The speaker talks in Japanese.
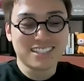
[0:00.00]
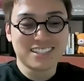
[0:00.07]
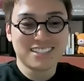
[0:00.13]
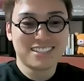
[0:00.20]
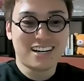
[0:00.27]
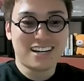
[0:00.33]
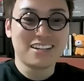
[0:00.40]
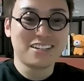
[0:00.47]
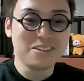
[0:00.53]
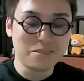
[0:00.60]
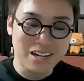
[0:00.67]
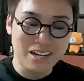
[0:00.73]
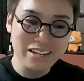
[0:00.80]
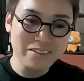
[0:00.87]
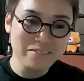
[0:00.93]
んだ。で
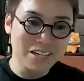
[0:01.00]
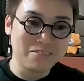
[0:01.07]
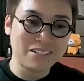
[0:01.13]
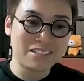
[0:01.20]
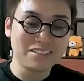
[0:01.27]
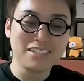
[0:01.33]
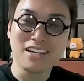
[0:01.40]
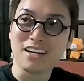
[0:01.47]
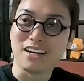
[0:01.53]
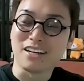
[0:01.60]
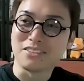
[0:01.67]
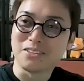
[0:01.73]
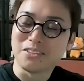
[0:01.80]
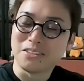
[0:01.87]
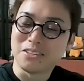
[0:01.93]
もあれは別になんか